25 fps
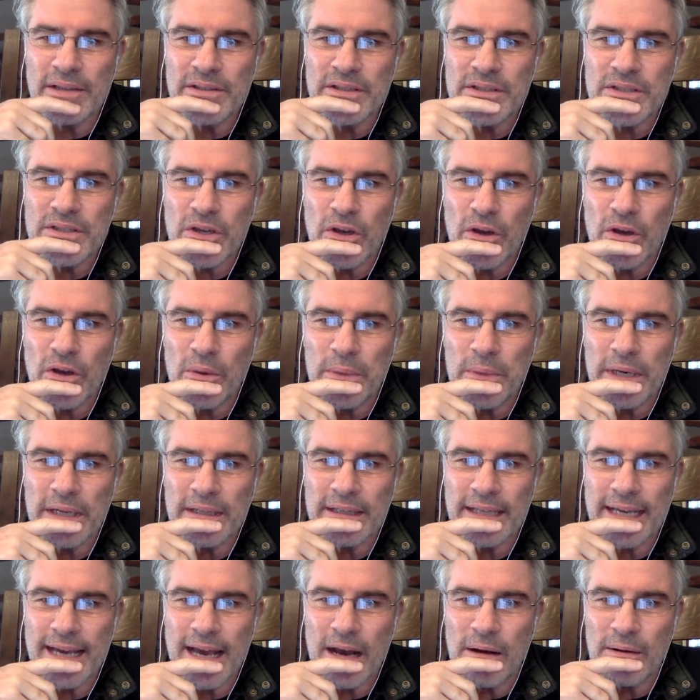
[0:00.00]
сложно
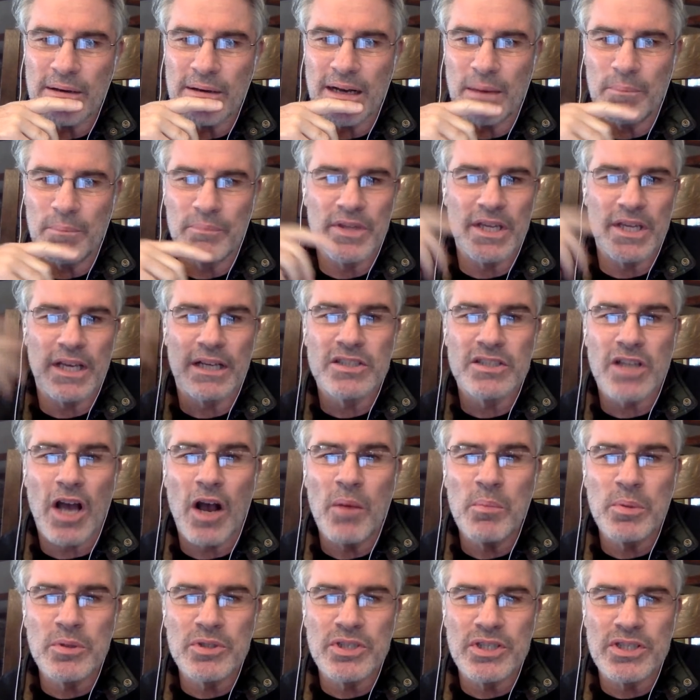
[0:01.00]
учитывать в
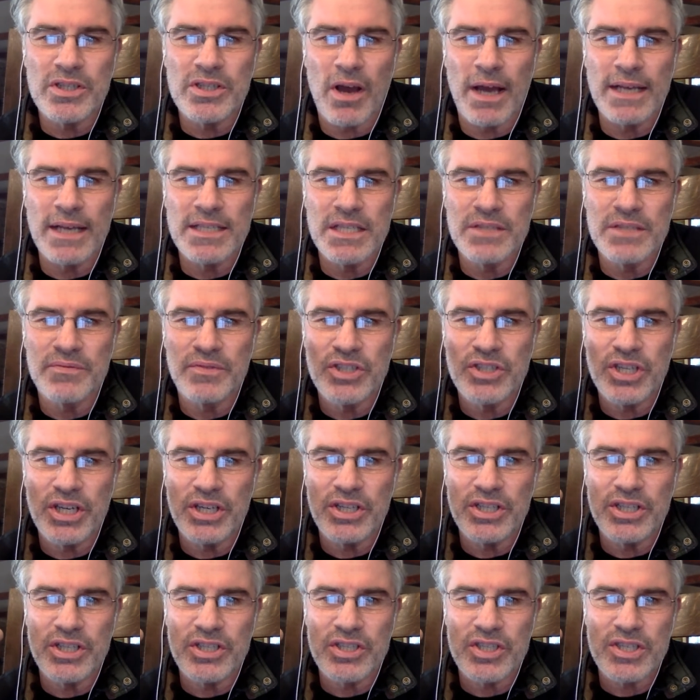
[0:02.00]
конечном результате? И
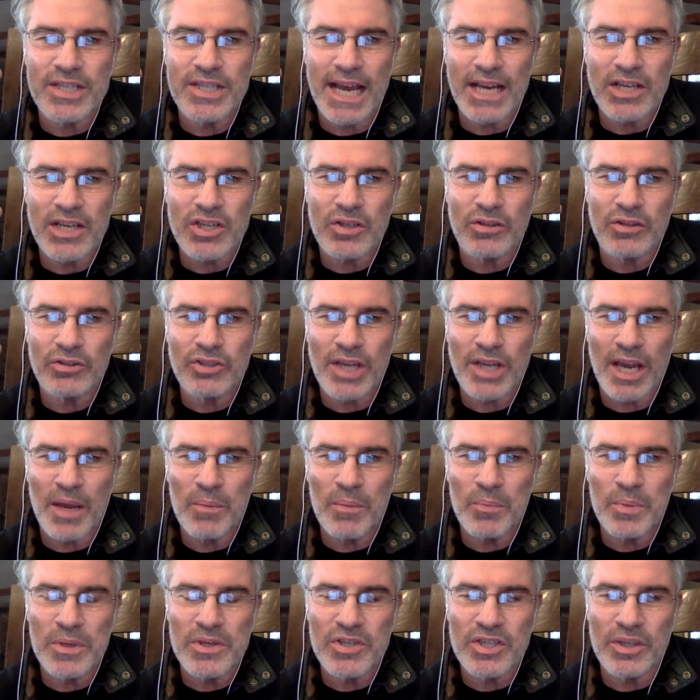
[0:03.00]
она приводит пример
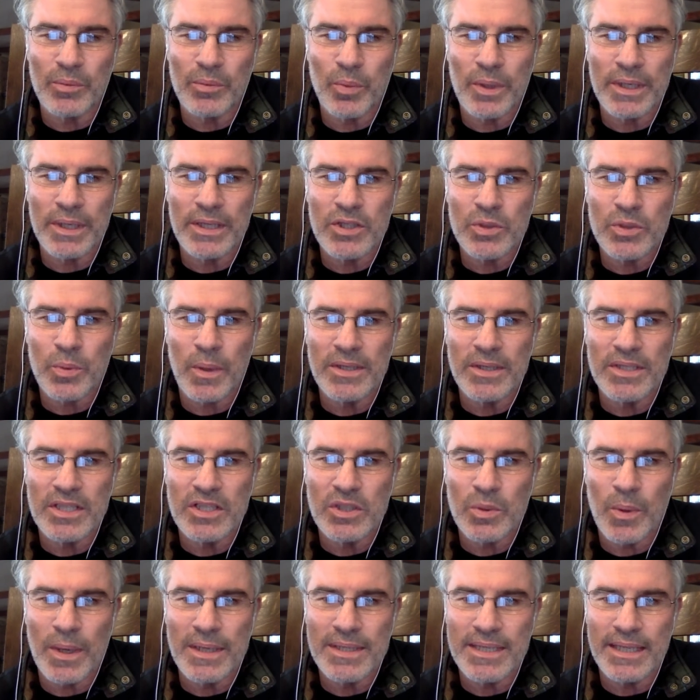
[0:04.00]
победы
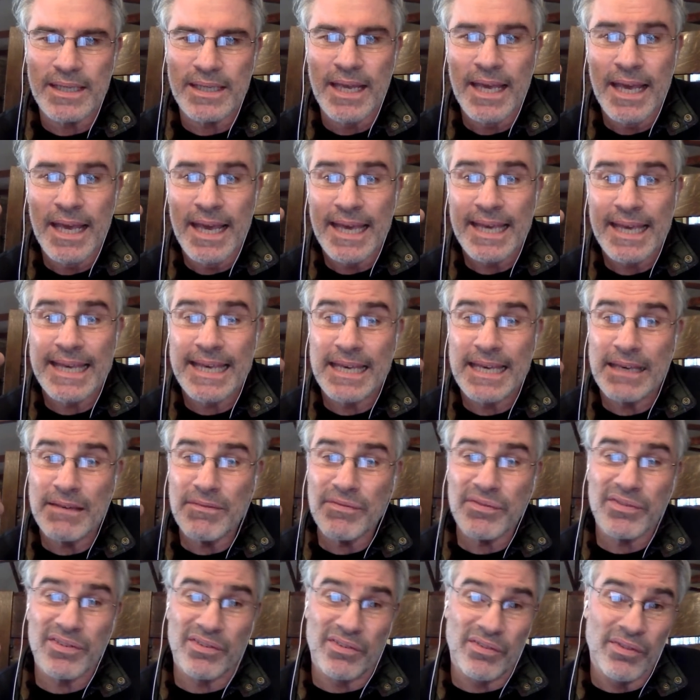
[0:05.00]
Вирджинии в 2020
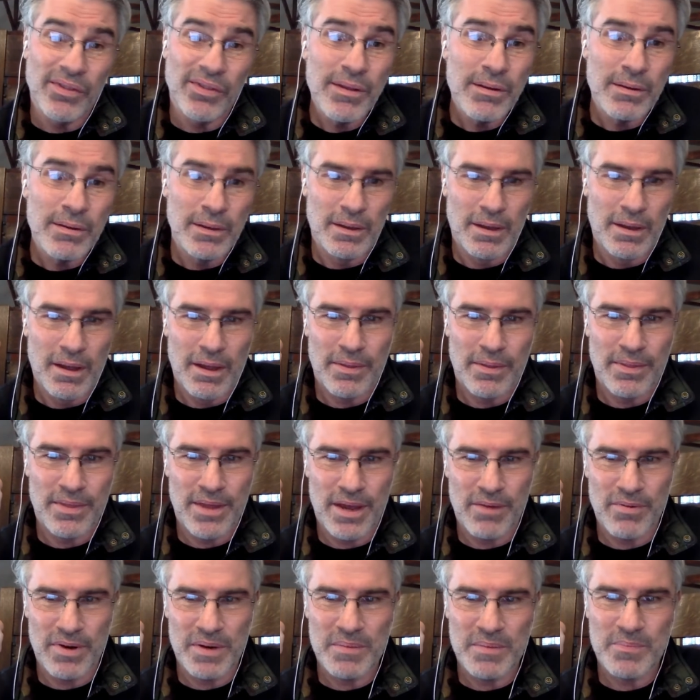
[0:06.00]
году с
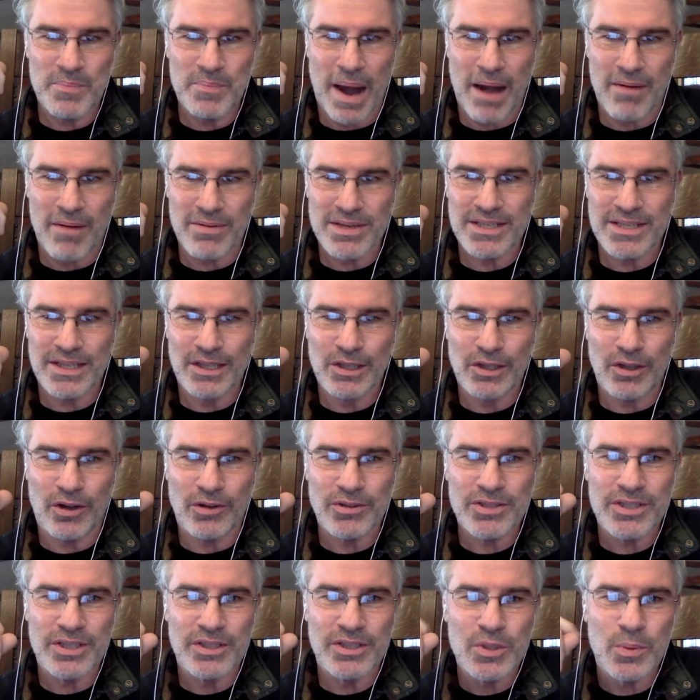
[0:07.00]
учетом того, что
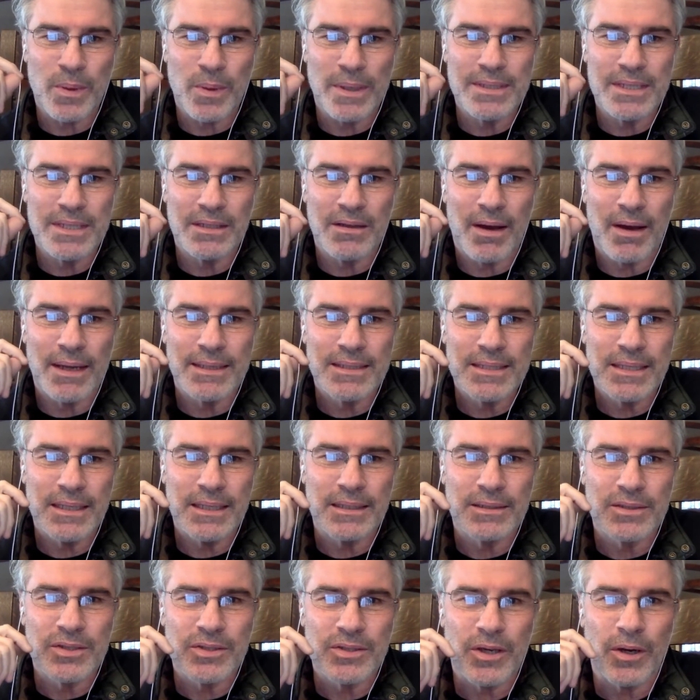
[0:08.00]
они проиграли в
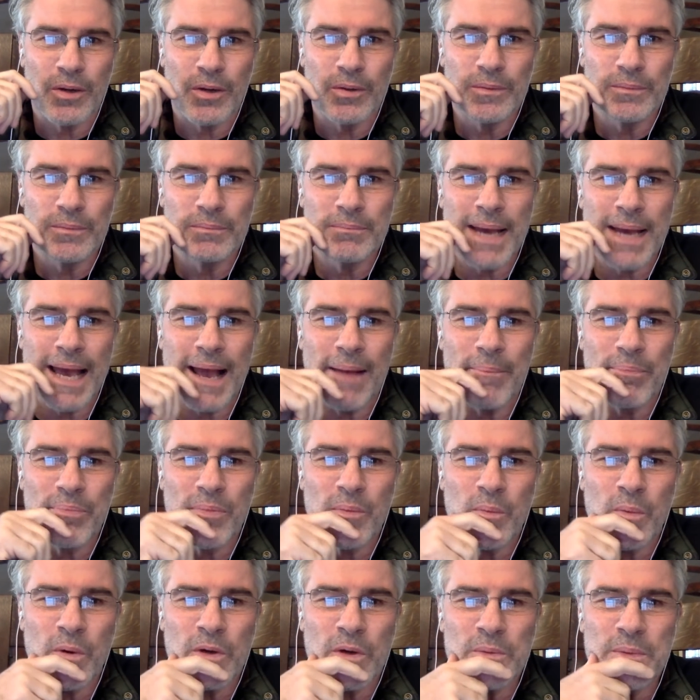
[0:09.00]
2019.
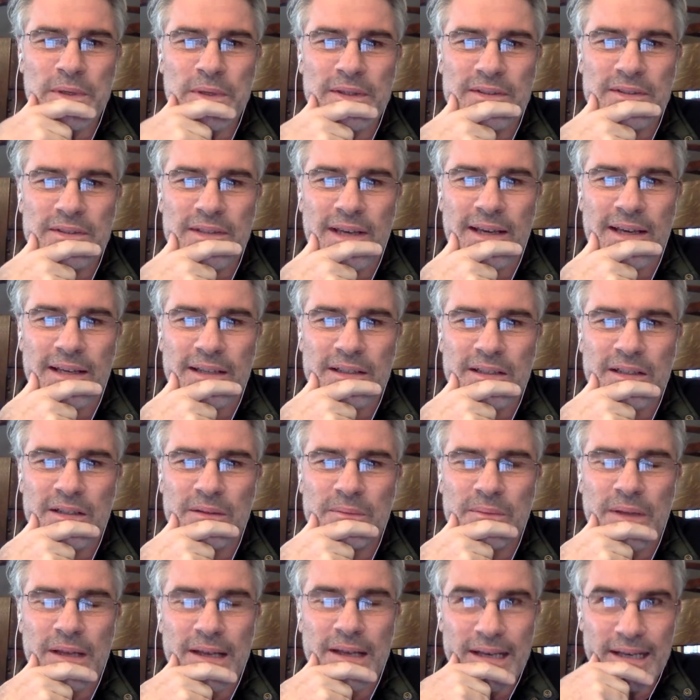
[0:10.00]
Итак, Мэтт, что
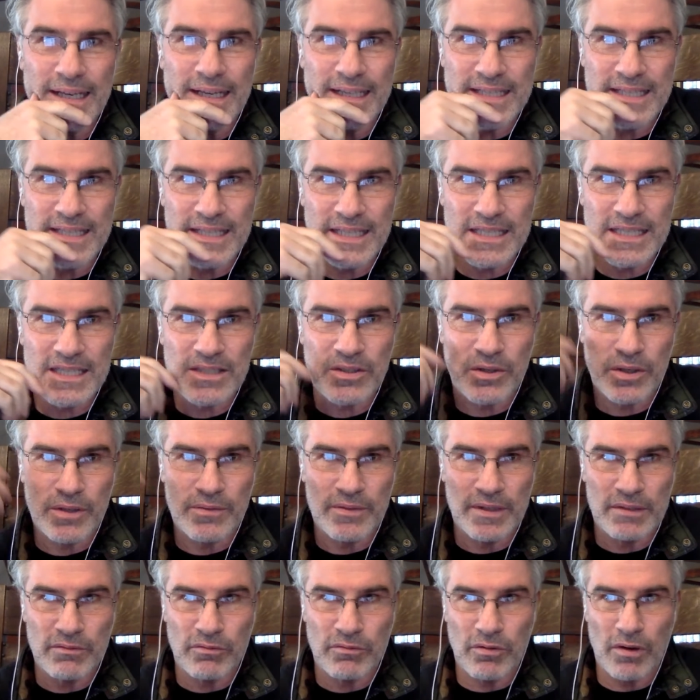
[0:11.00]
ты думаешь?
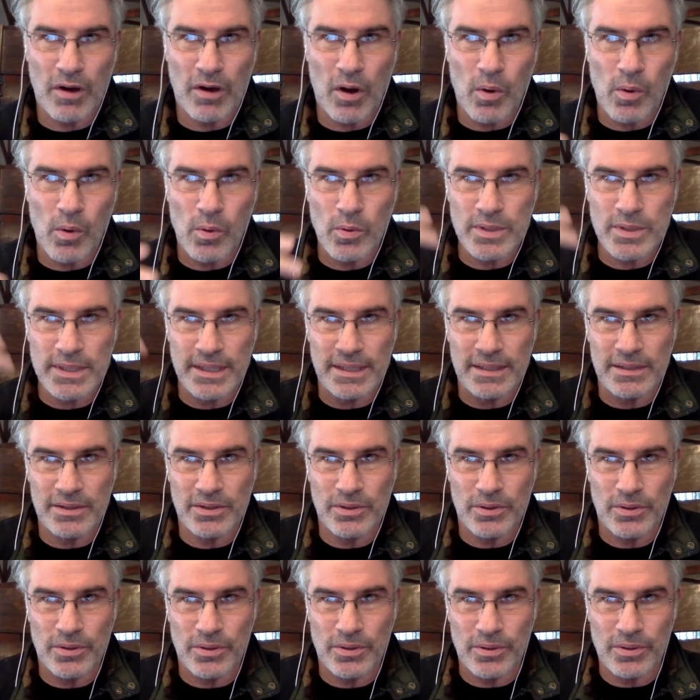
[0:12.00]
Вписывается ли
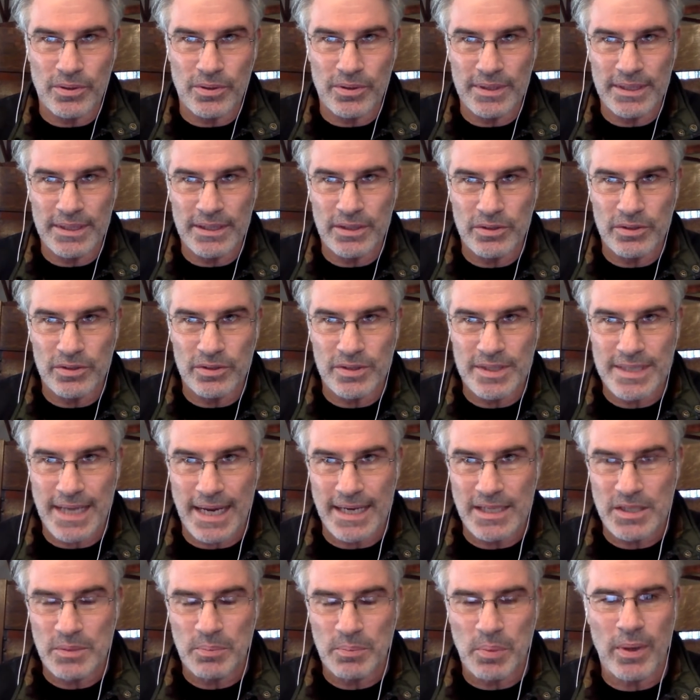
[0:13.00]
это в твою
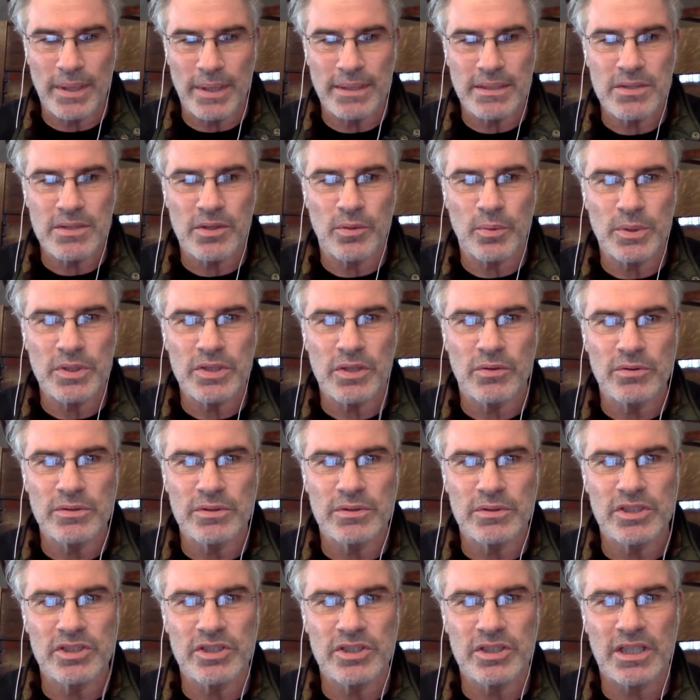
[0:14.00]
модель?
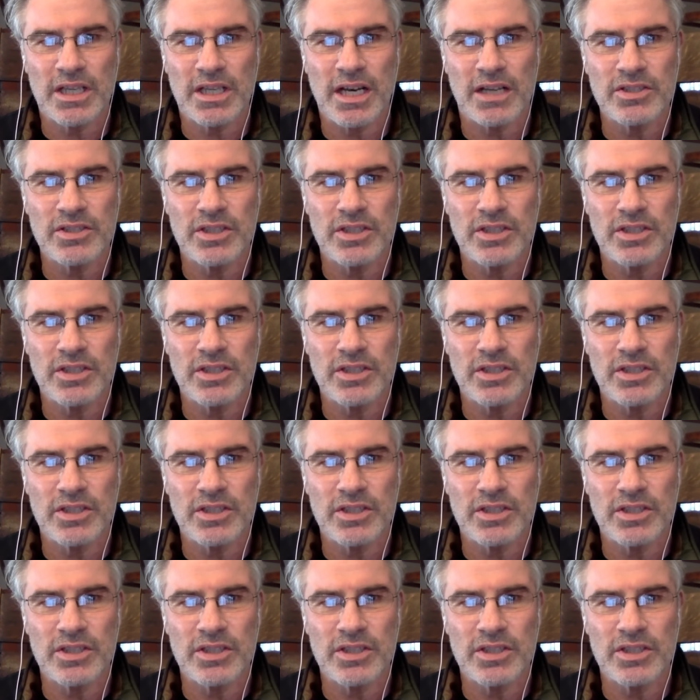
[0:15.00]
Да,